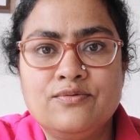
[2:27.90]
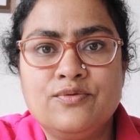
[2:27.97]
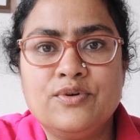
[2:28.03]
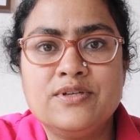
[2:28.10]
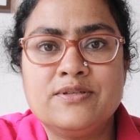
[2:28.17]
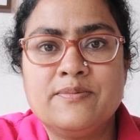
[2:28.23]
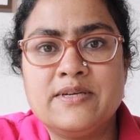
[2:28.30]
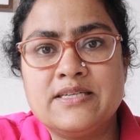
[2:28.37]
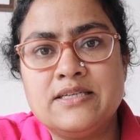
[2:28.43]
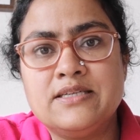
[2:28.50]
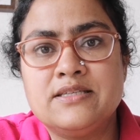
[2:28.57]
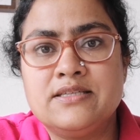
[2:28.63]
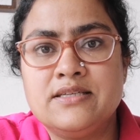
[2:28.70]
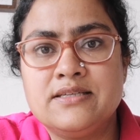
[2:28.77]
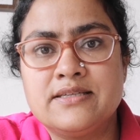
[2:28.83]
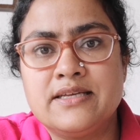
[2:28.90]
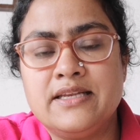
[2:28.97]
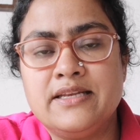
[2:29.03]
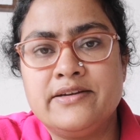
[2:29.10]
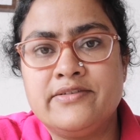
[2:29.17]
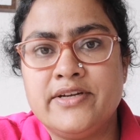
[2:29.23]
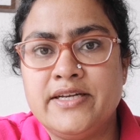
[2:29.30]
वो स्पेशली इस चीज़ के
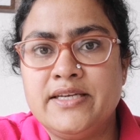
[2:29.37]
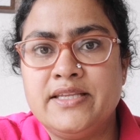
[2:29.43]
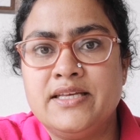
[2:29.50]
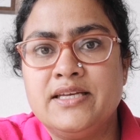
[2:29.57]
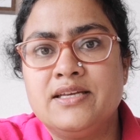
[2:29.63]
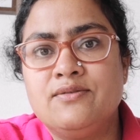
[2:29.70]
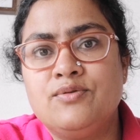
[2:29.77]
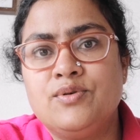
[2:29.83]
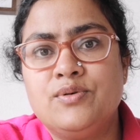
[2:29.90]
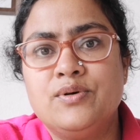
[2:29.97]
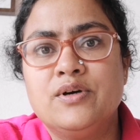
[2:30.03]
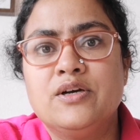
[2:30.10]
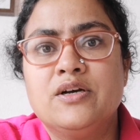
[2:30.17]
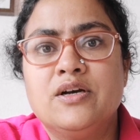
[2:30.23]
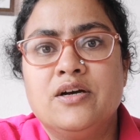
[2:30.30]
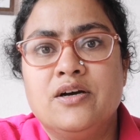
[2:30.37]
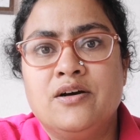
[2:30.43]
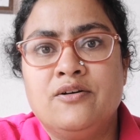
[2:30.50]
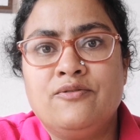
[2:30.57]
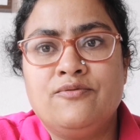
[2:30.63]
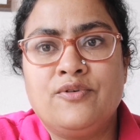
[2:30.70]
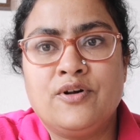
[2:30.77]
लिए ट्रेन थी कि वो
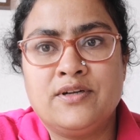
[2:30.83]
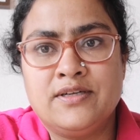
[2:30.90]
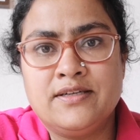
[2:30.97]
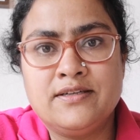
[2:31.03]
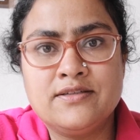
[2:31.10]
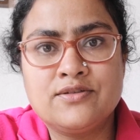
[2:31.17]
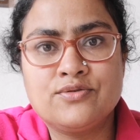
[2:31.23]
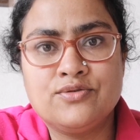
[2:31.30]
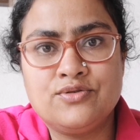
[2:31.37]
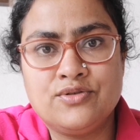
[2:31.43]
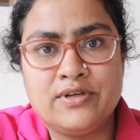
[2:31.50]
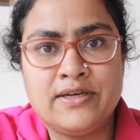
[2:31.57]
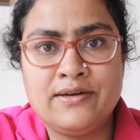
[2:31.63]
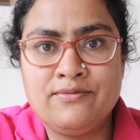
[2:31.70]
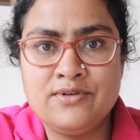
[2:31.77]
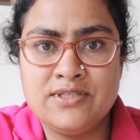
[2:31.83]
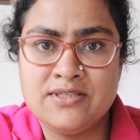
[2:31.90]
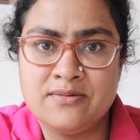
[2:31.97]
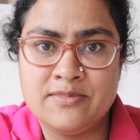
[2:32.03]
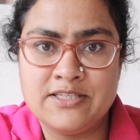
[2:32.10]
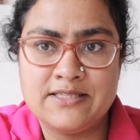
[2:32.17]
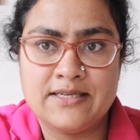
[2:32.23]
फॉरेनर्स um, को जो है वो
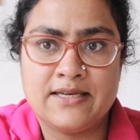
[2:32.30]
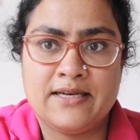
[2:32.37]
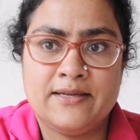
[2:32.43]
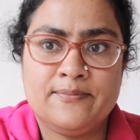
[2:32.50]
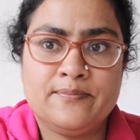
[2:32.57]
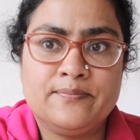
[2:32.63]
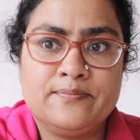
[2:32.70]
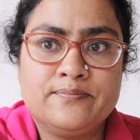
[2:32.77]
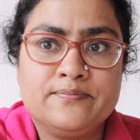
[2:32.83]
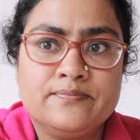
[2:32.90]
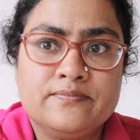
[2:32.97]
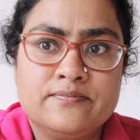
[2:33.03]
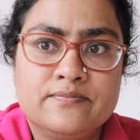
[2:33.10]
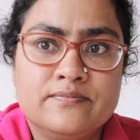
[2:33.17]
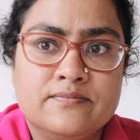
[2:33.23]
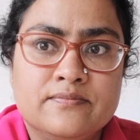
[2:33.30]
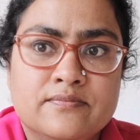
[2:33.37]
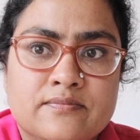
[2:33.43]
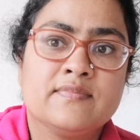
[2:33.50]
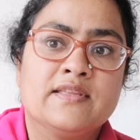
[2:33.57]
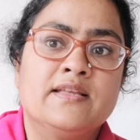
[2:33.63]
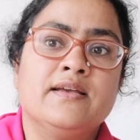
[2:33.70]
जर्मन सिखाएं
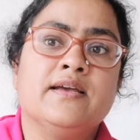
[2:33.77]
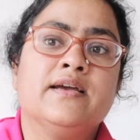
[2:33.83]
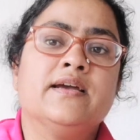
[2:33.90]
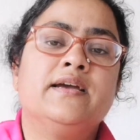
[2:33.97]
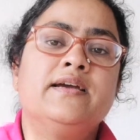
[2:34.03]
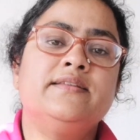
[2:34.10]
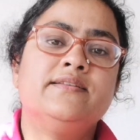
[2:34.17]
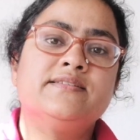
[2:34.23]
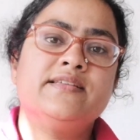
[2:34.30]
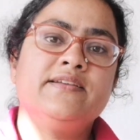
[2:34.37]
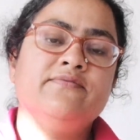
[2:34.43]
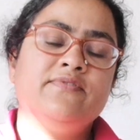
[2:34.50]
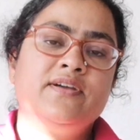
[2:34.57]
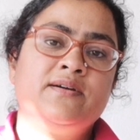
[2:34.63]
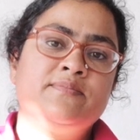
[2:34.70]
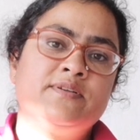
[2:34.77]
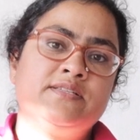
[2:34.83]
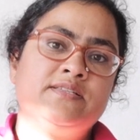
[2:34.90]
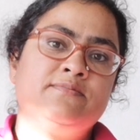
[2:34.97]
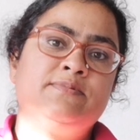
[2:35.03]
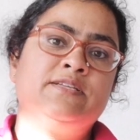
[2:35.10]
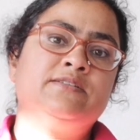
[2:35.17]
इन द सेम वे आप
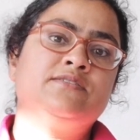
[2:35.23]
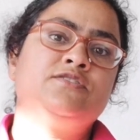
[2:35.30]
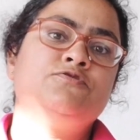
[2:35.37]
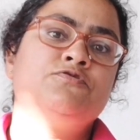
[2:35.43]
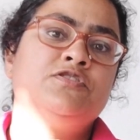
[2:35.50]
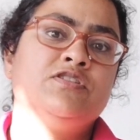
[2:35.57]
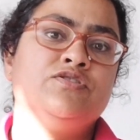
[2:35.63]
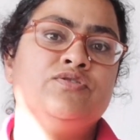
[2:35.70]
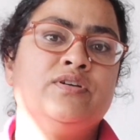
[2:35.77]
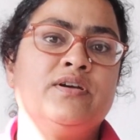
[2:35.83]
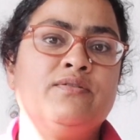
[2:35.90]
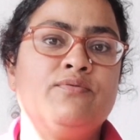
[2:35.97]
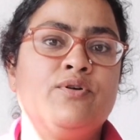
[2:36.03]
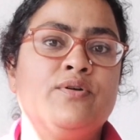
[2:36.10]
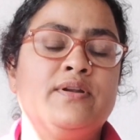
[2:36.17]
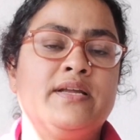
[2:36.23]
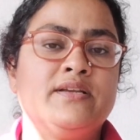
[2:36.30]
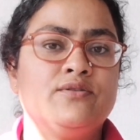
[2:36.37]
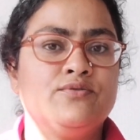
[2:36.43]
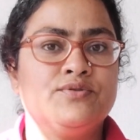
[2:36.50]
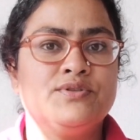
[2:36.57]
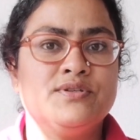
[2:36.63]
किसी भी इंस्टीट्यूट से जो है वो ऑनलाइन
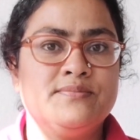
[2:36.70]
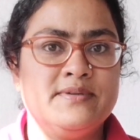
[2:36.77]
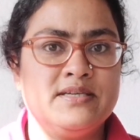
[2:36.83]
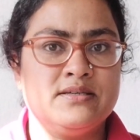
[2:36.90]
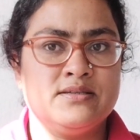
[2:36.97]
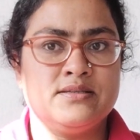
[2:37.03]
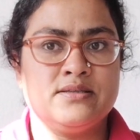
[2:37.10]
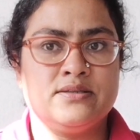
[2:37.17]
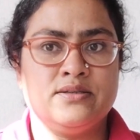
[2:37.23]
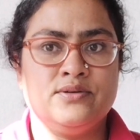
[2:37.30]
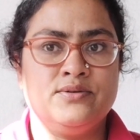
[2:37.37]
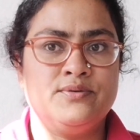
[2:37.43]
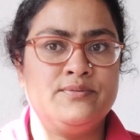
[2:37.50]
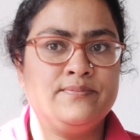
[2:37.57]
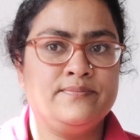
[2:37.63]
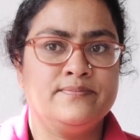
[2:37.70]
कोर्सेज भी कर सकते हो